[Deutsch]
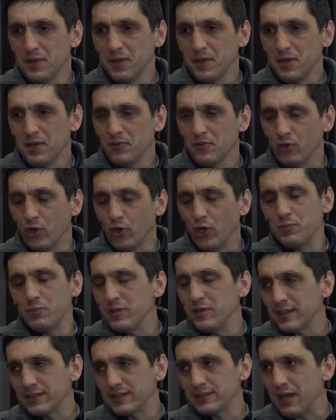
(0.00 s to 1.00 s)
freue ich
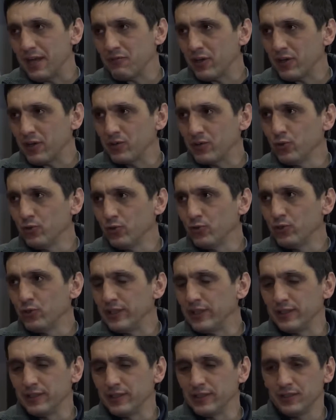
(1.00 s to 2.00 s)
mich jetzt einfach nur für
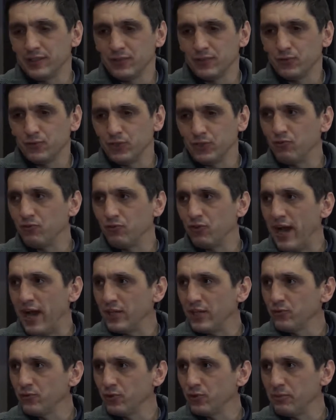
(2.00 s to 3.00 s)
den, für den
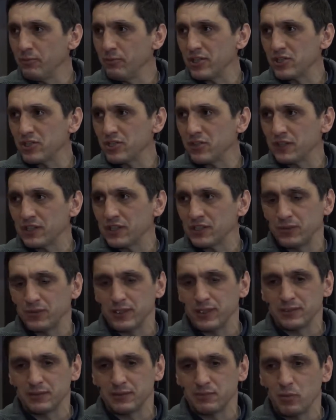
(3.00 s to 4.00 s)
Verein und für die Mannschaft, dass wir
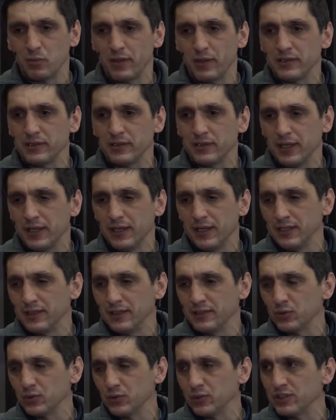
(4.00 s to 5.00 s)
jetzt im Moment in
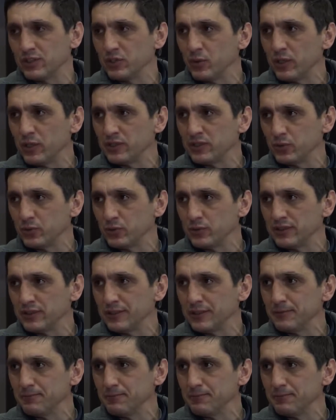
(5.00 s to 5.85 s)
so einer Situation sind.